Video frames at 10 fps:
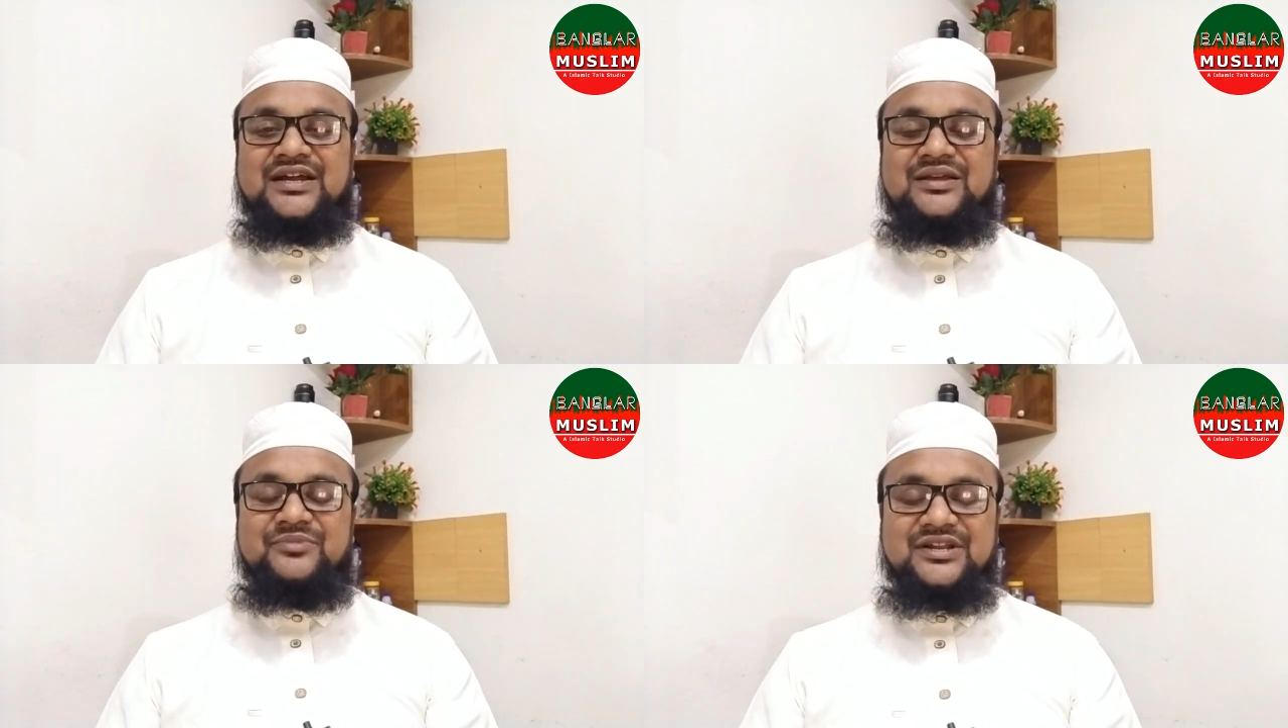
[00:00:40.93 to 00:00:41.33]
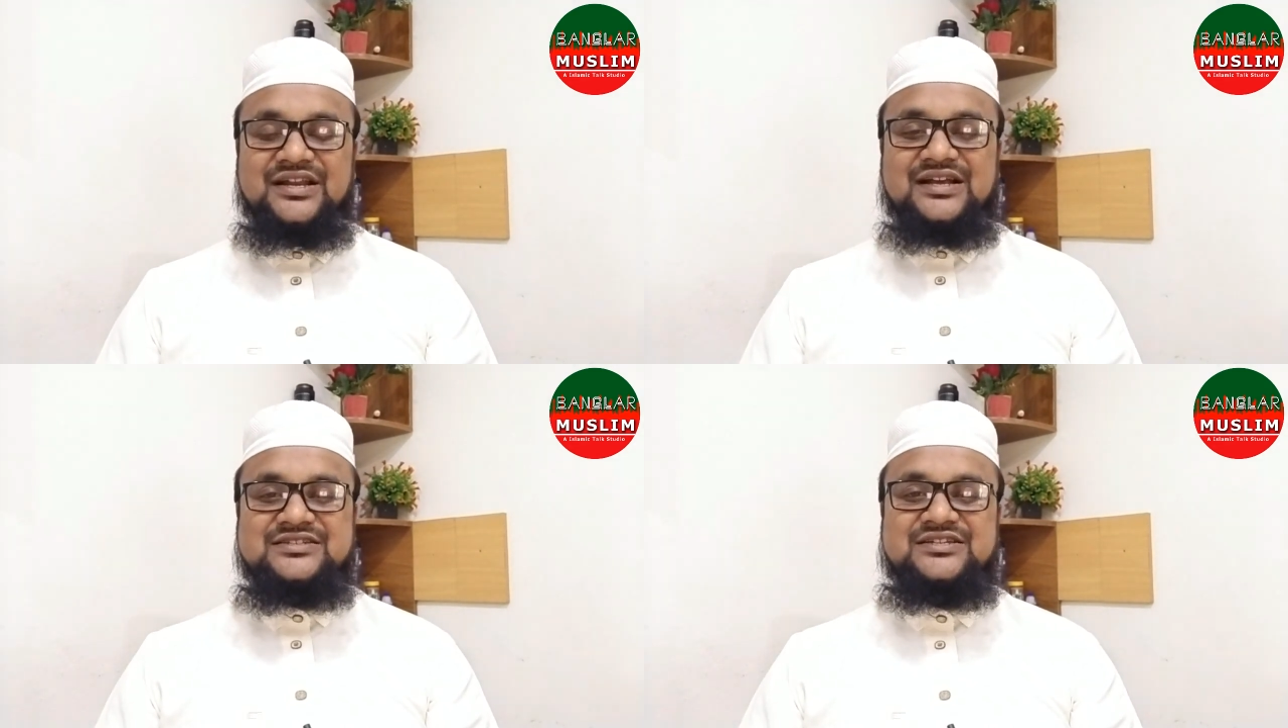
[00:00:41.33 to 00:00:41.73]

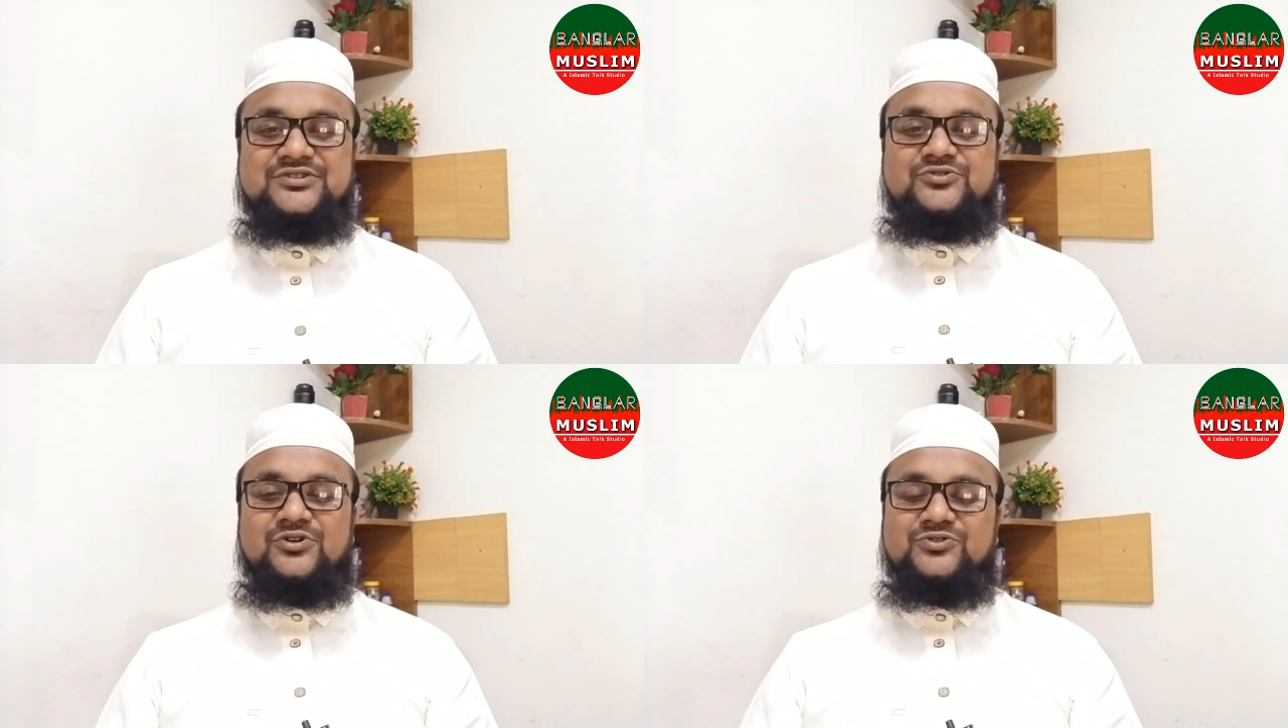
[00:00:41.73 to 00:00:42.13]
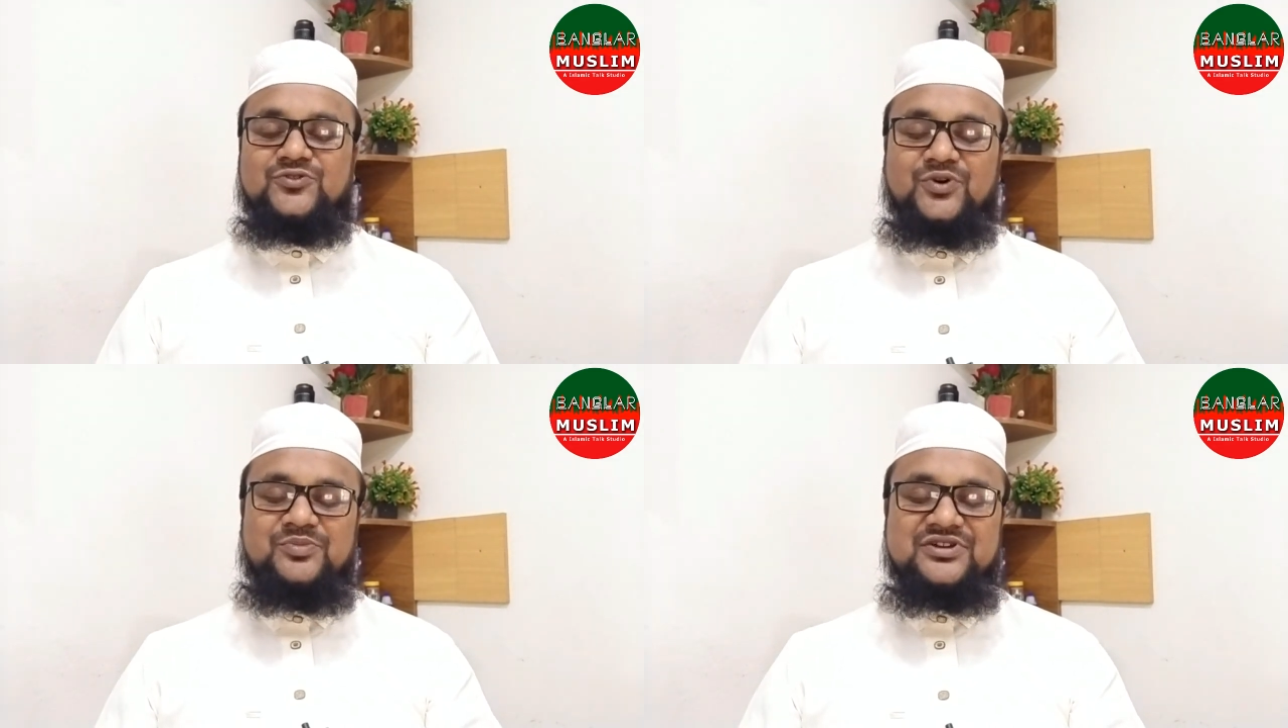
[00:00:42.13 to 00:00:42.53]
আলমিনের কাছে যত
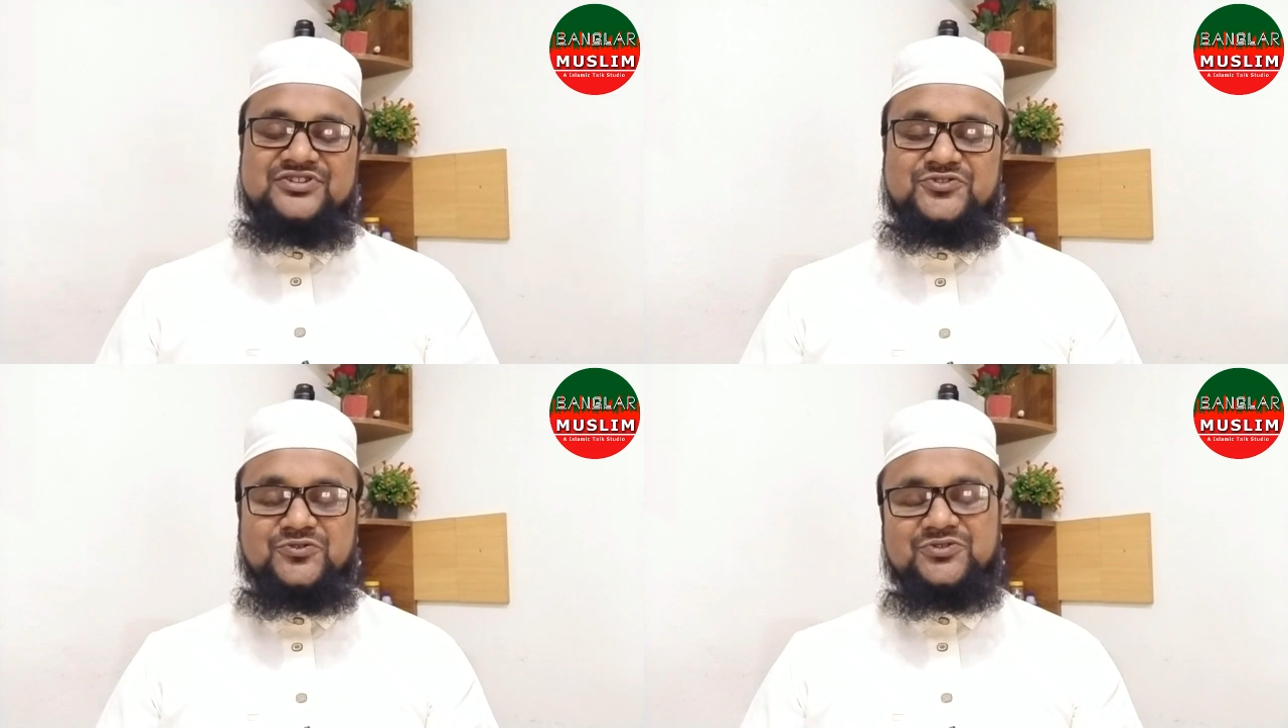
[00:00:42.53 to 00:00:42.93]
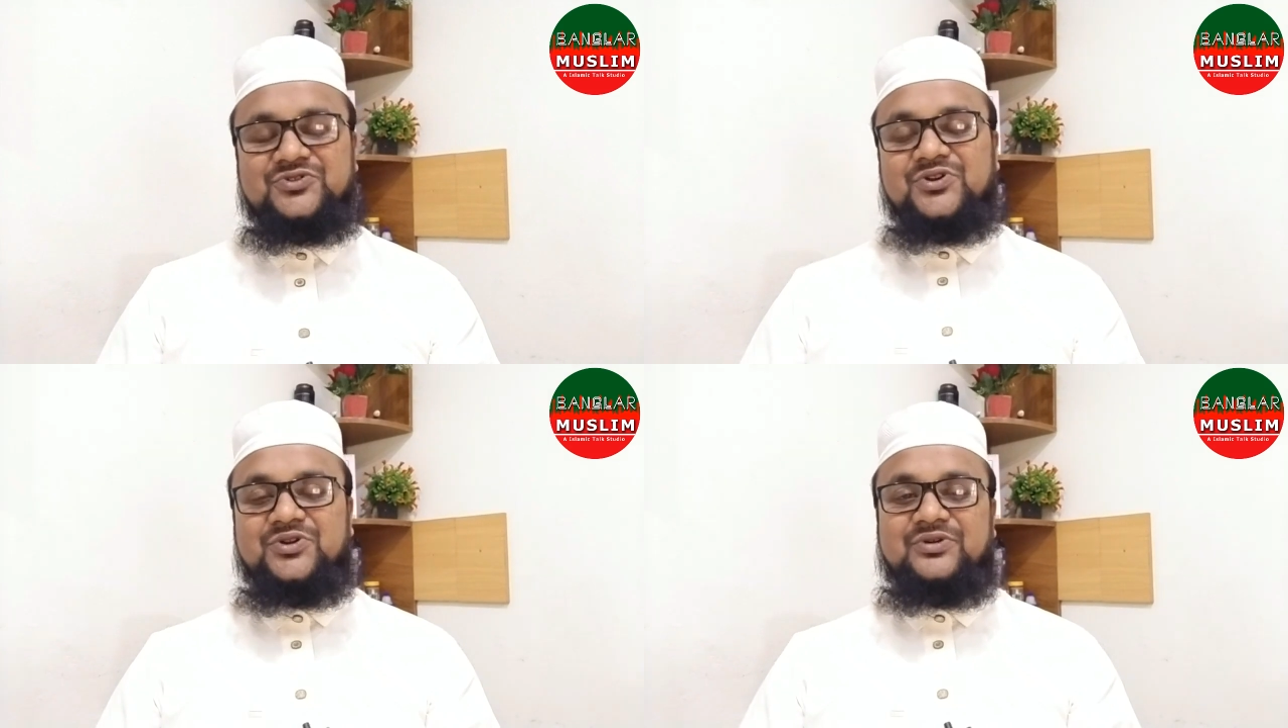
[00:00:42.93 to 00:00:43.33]
বেশি
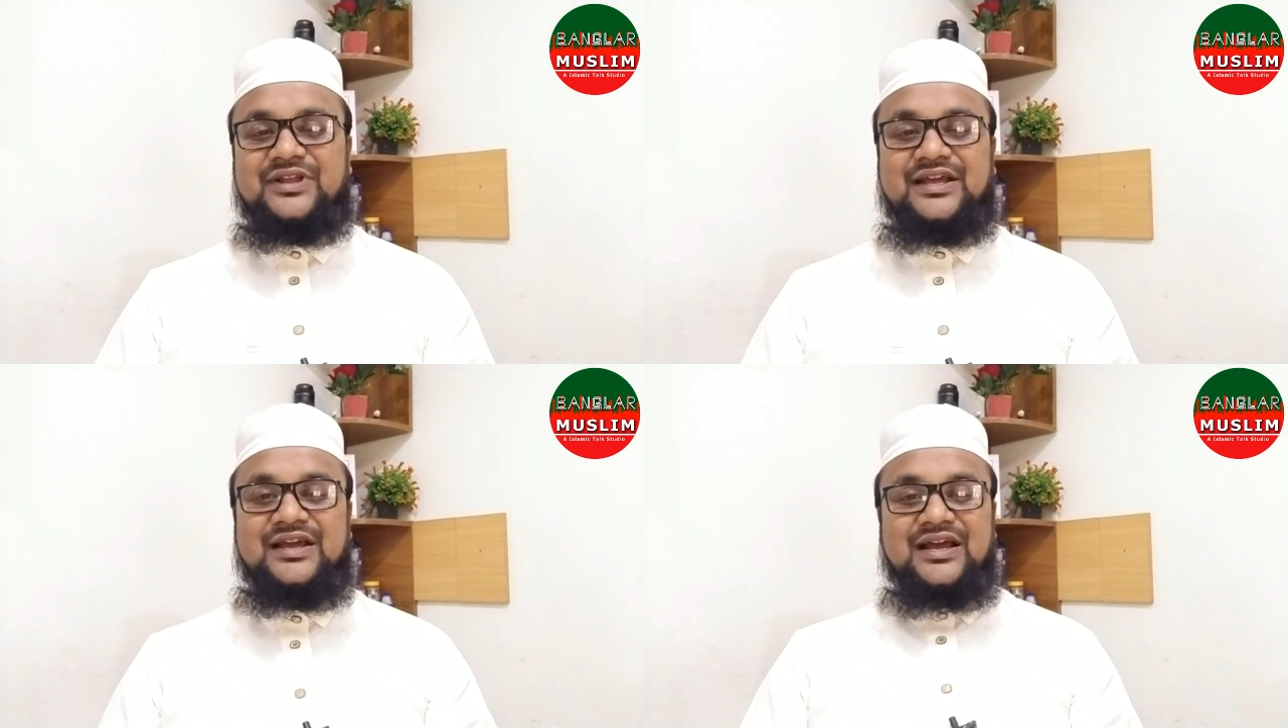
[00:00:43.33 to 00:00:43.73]
সুন্দর করে